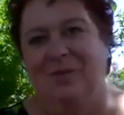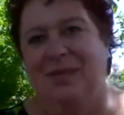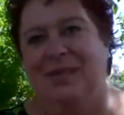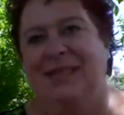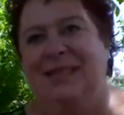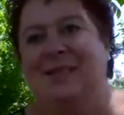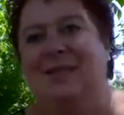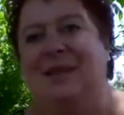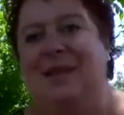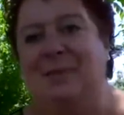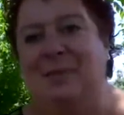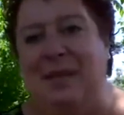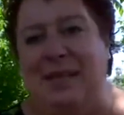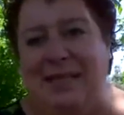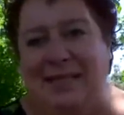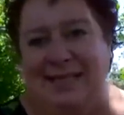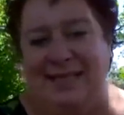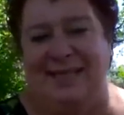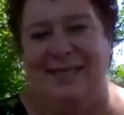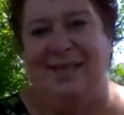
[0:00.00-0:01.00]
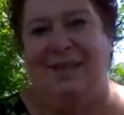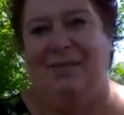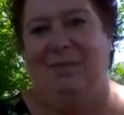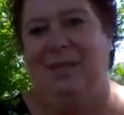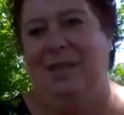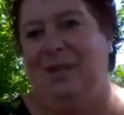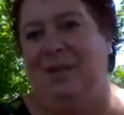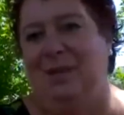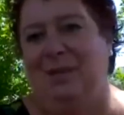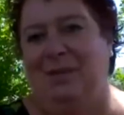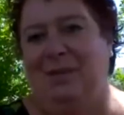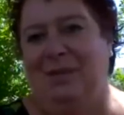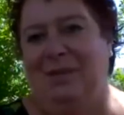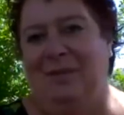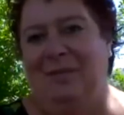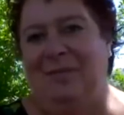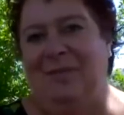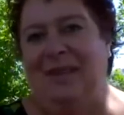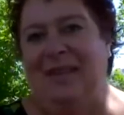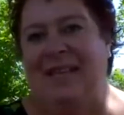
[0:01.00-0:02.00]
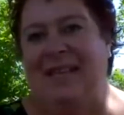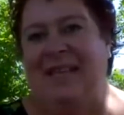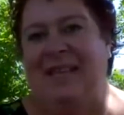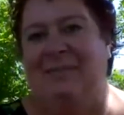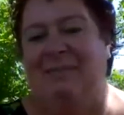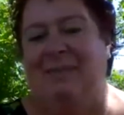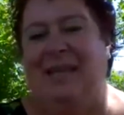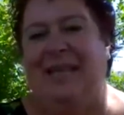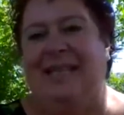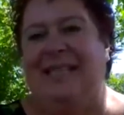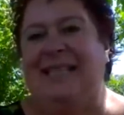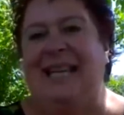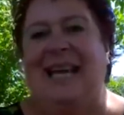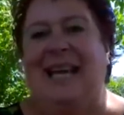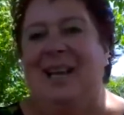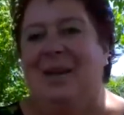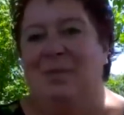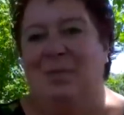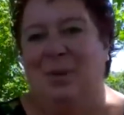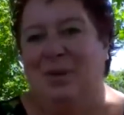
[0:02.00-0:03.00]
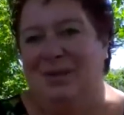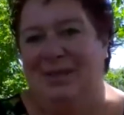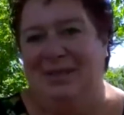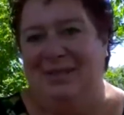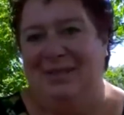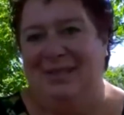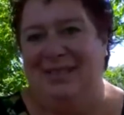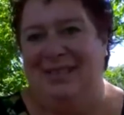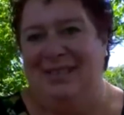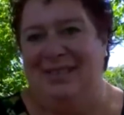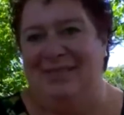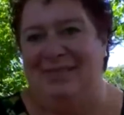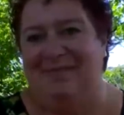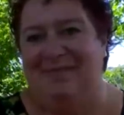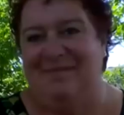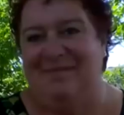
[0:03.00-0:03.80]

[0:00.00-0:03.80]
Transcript: vous disent qu'on les payait 100 000 euros, mais quelle importance